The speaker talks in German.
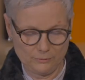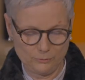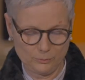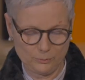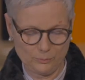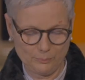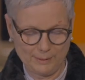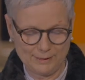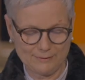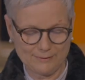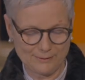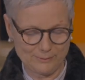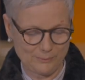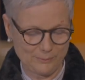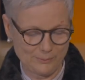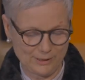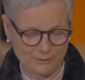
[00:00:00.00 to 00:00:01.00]
dokumenta
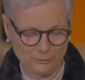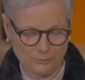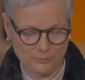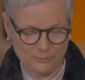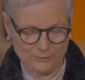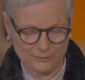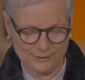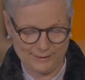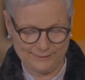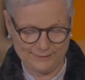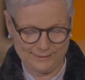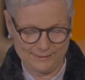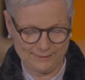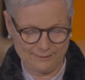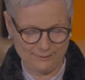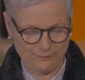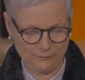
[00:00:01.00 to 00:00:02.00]
kuratoren
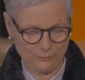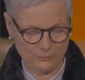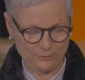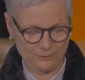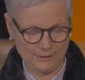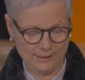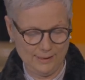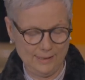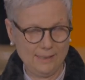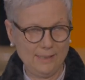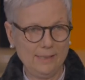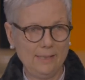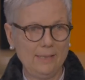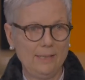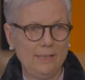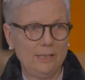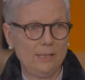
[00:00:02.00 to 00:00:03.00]
generationen
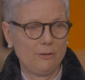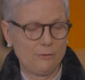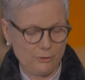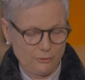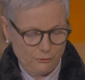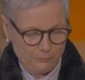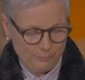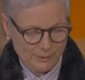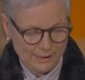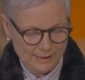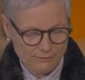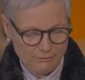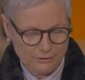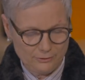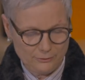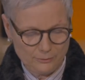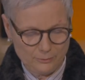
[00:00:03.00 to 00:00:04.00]
Deutschen
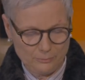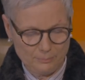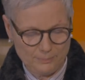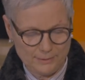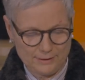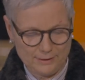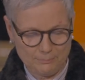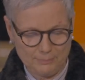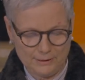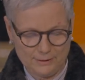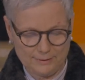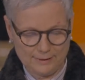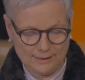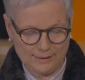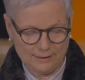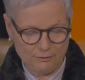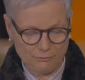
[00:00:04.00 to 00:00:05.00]
Pavillon bei der
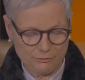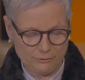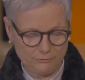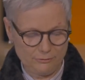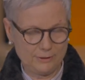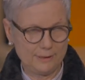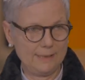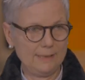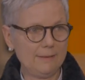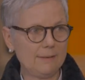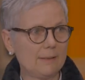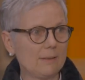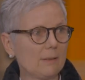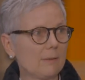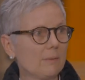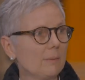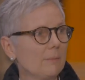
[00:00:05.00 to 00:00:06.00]
Biennale von
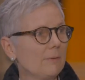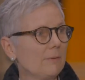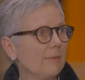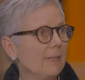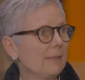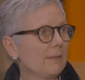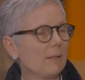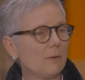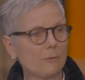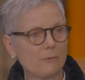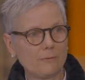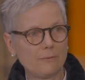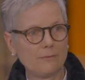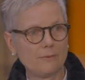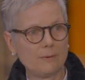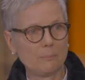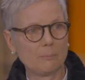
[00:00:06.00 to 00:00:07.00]
Venedig
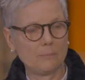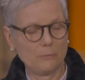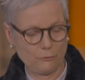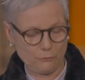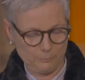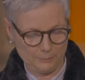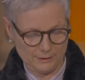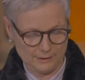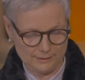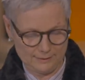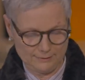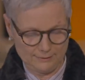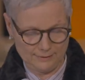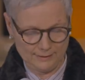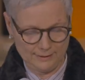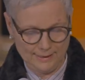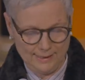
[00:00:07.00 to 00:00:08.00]
2007
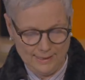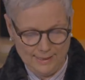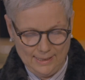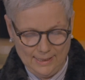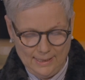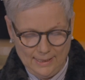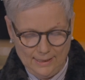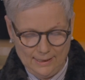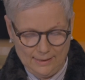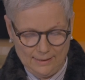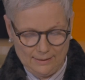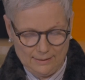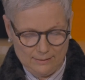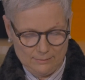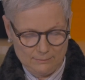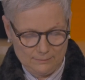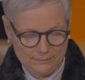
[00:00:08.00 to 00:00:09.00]
bespielt.
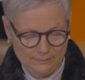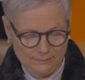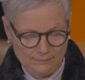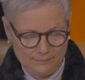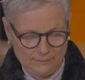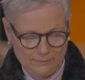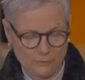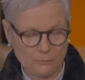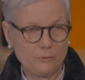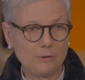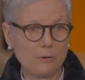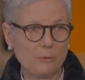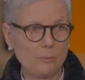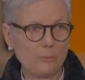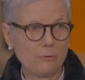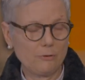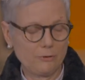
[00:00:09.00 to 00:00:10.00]
Ähm, und die
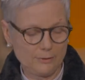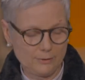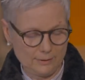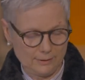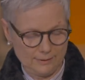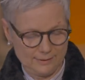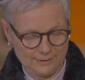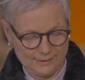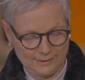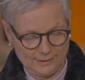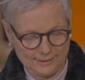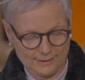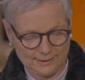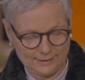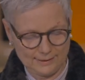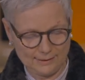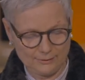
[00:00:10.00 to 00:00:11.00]
große
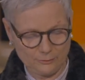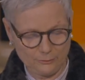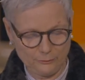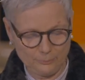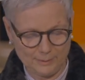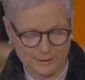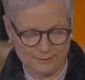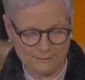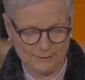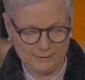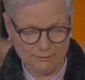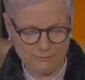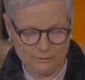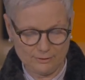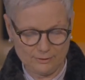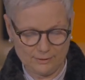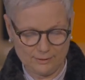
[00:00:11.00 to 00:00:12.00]

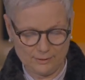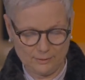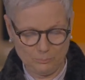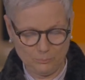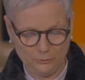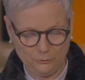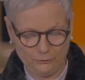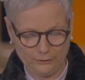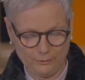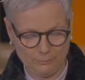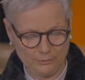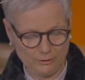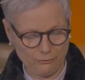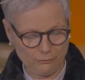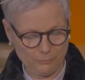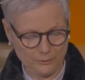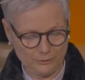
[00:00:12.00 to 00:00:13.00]
Retrospektive im Museum of